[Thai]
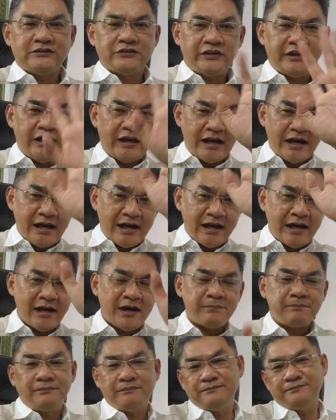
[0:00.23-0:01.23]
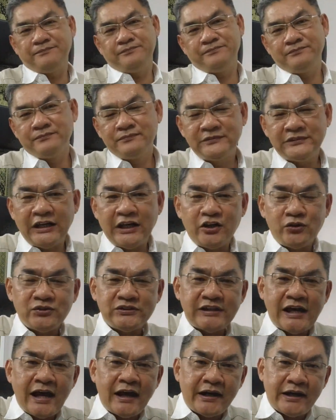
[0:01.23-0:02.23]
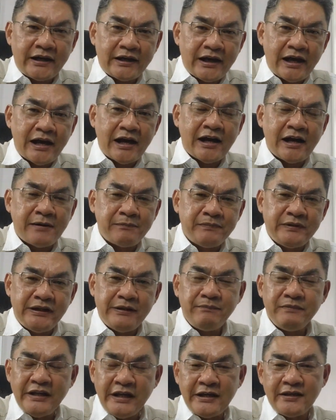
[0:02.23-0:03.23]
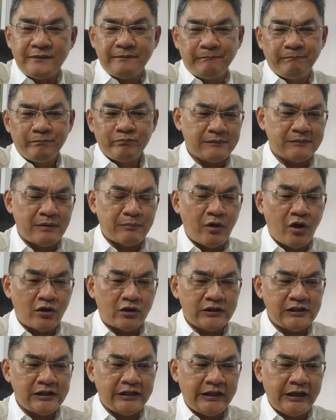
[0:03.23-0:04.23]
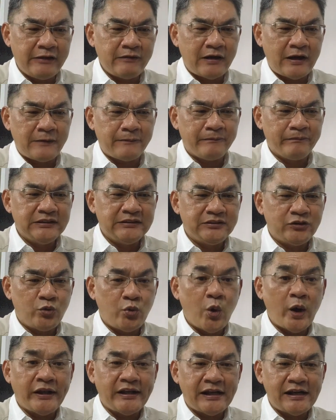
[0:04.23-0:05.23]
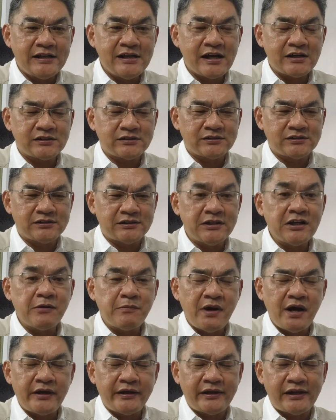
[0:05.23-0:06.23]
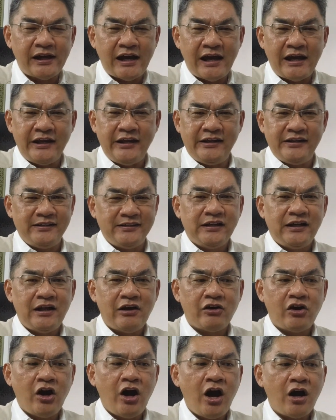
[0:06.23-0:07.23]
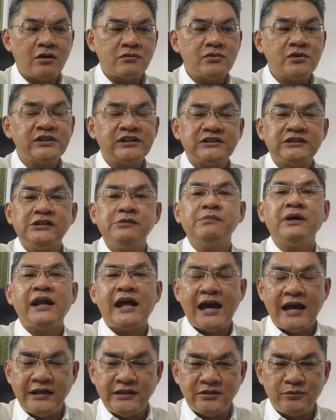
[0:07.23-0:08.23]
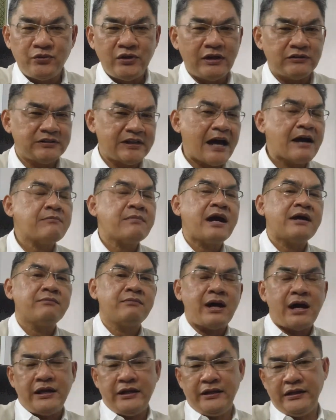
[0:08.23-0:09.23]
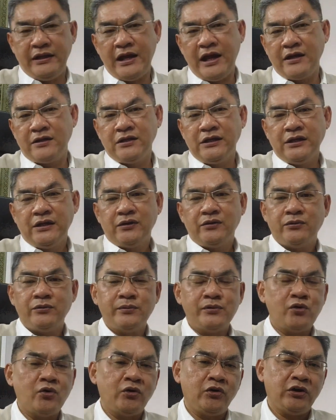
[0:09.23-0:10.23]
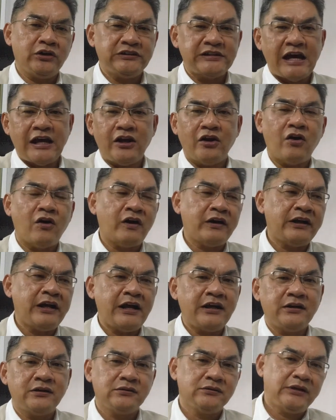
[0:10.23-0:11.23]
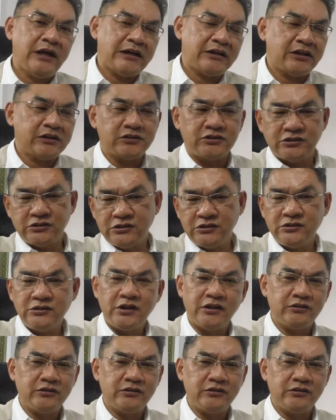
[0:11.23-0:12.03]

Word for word: สวัสดีครับ เจอลุงช่างนะครับ คลิปนี้มาบอกเรื่องนี้ว่าควรจะเลือกซื้อเบื้องยังไง แล้วก็ควรจะซื้อเมื่อไหร่ สมมติเราสร้างบ้านใหม่อย่างเงี้ยบางคนก็ใจร้อนนะอยากจะซื้อ